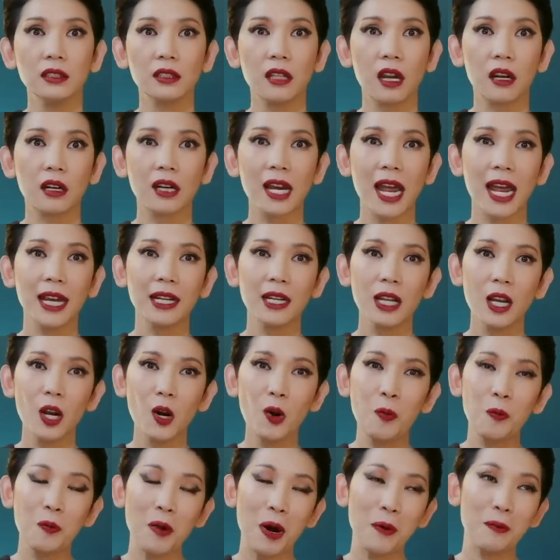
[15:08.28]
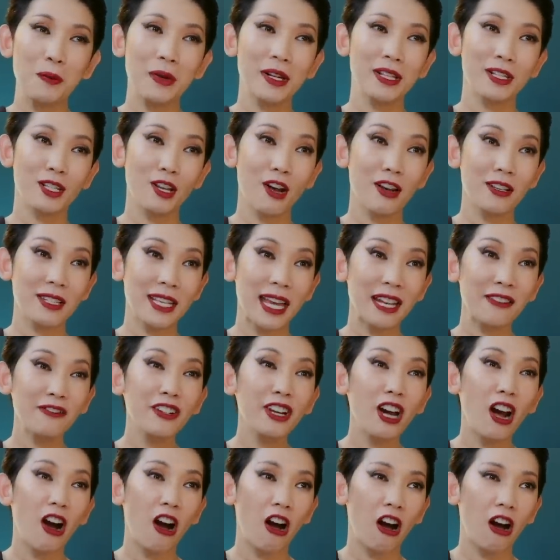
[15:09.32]
thật ra nếu mà mình so sánh
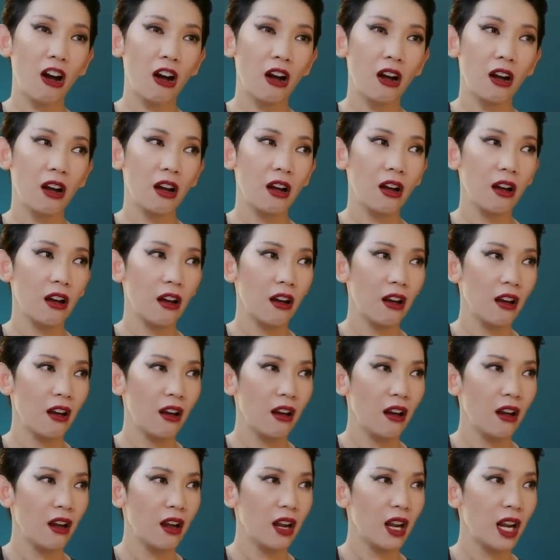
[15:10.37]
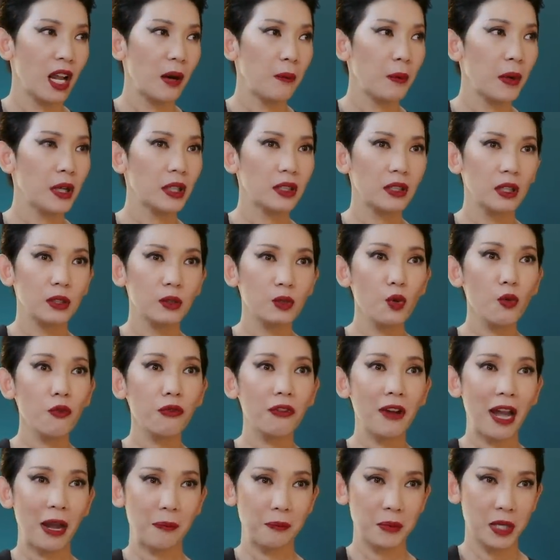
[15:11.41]
với họ là mình tự xúc
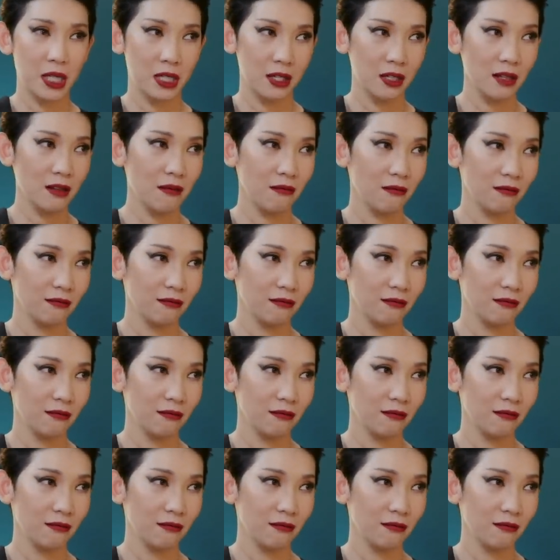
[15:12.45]
phạm mình đó.